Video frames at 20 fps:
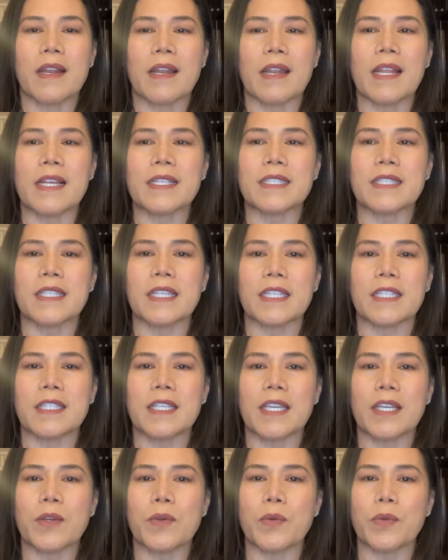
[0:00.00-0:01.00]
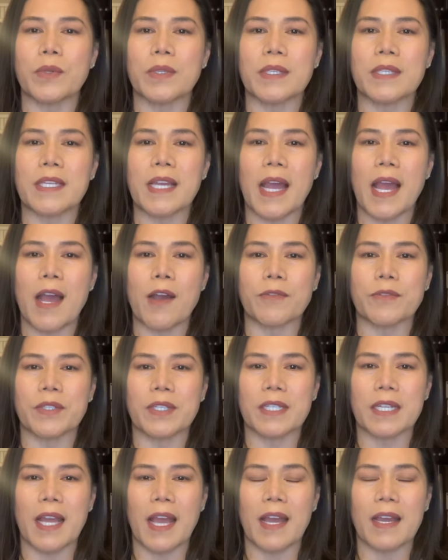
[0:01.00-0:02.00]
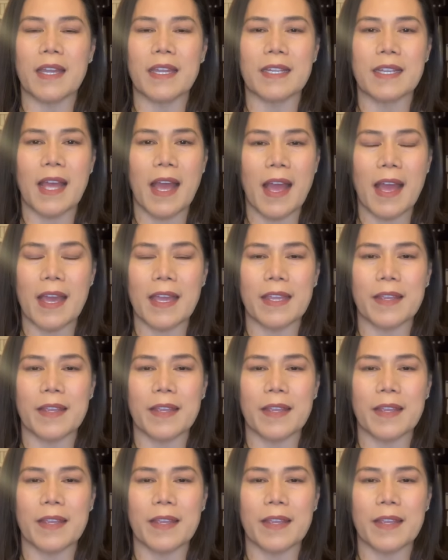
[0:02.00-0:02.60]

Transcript: และสิ่งที่คุณจะเอาชนะให้ได้